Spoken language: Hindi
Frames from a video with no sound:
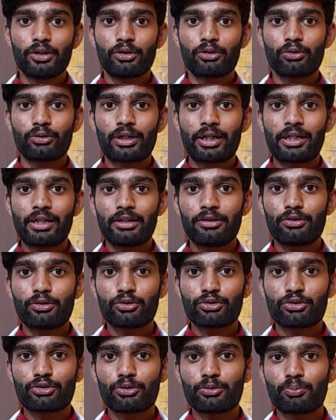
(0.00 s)
तो देखिए
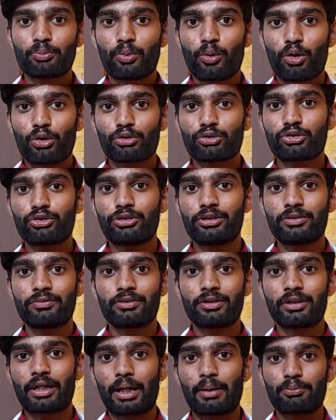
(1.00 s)
दोस्तों पौरुष
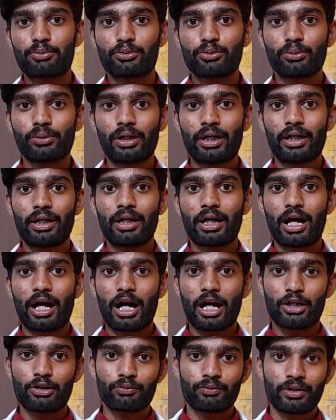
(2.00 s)
जीवन कैप्सूल एक
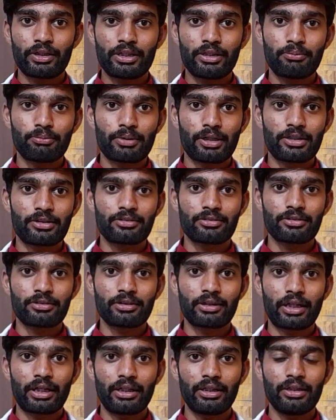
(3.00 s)
आयुर्वेदिक
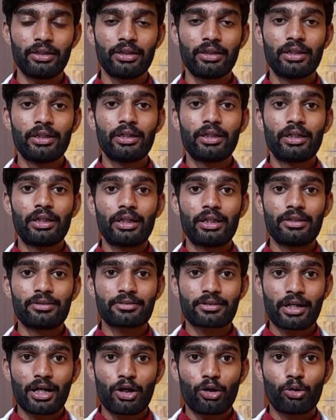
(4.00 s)
मेडिसिन है
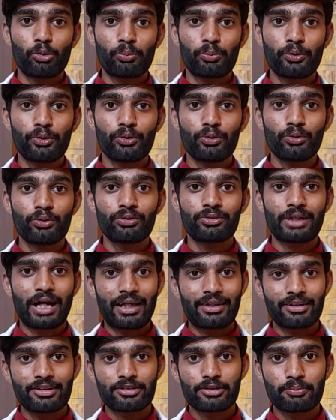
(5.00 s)
इसका उपयोग
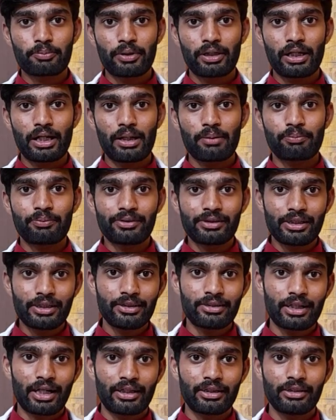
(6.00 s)
जानने से पहले आप ये
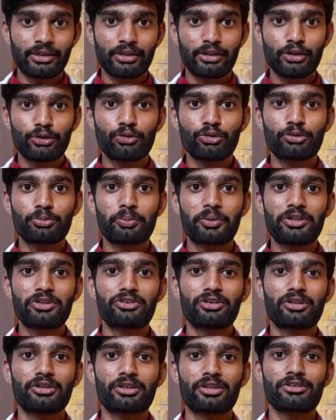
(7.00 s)
जानिए कि कुछ
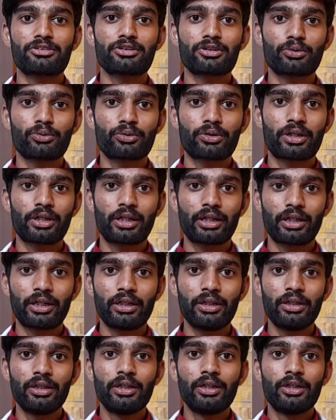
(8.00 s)
पेशेंट ऐसे होते
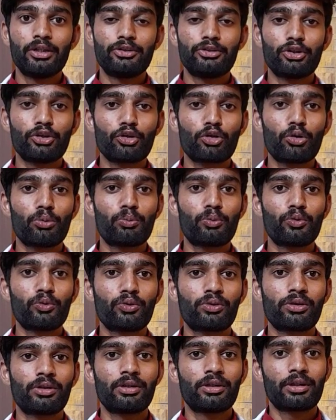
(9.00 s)
हैं जिनको
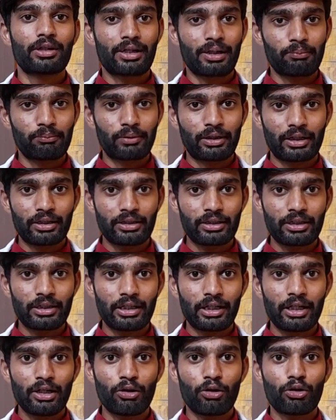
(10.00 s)
भूख कम लगती
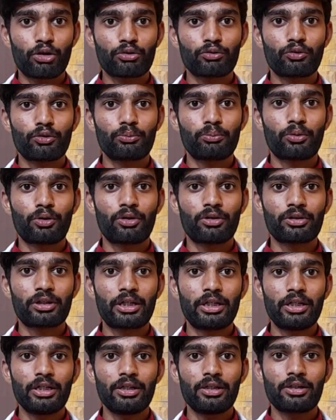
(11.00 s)
है और वो बहुत
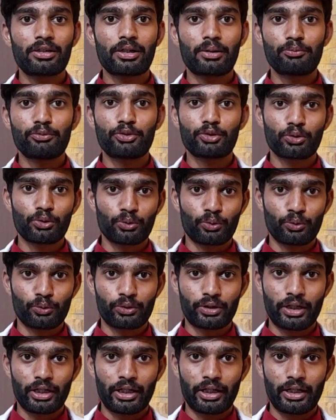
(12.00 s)
ही कमज़ोर
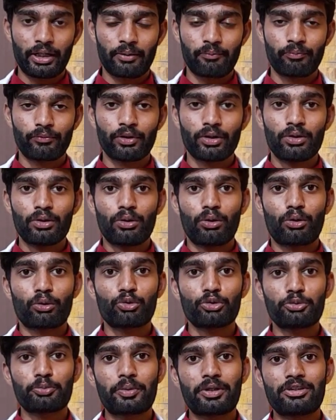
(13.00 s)
होते हैं और
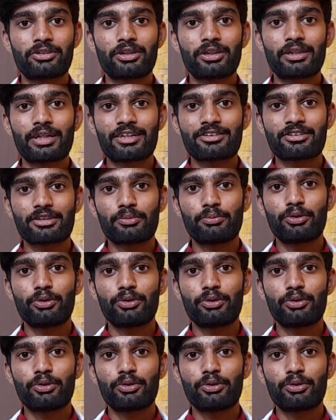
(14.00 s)
कुछ पेशेंट ऐसे